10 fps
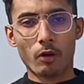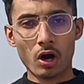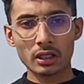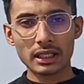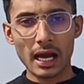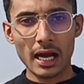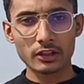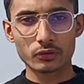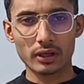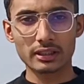बहुत
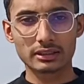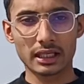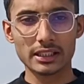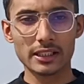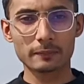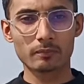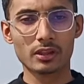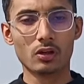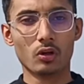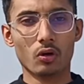हार्ड वर्क चाहिए
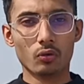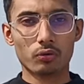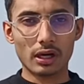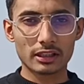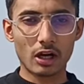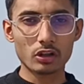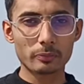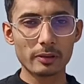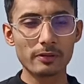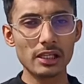
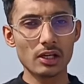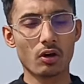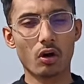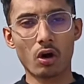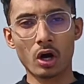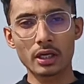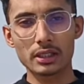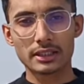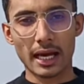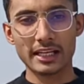वर्कआउट में भी और
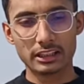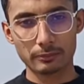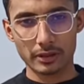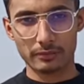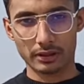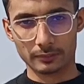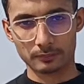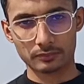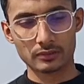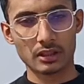डाइट में
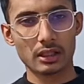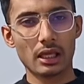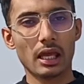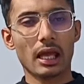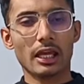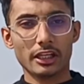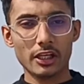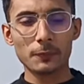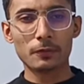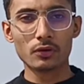
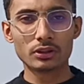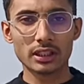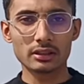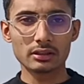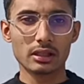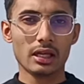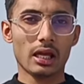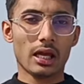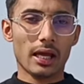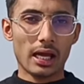भी इन फ्यूचर
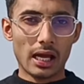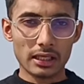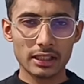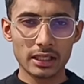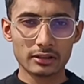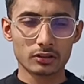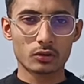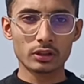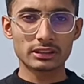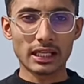अगर
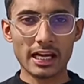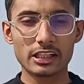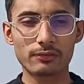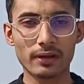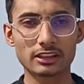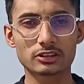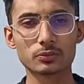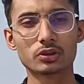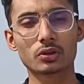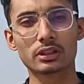कोई साइड इफ़ेक्ट्स
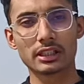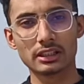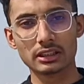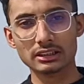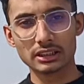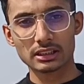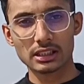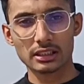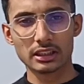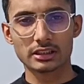मुझको क्रेटिन से
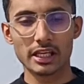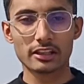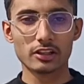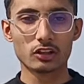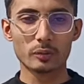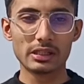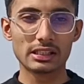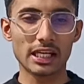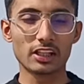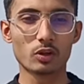रिलेटेड देखने को
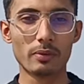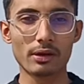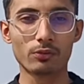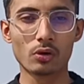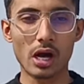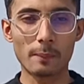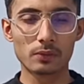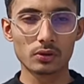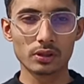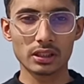मिलता है तो मैं वो
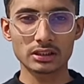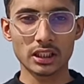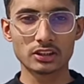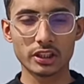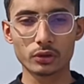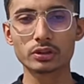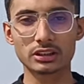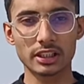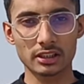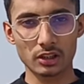आप लोगों के साथ ज़रूर
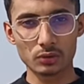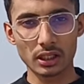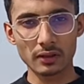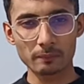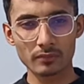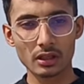शेयर करूंगा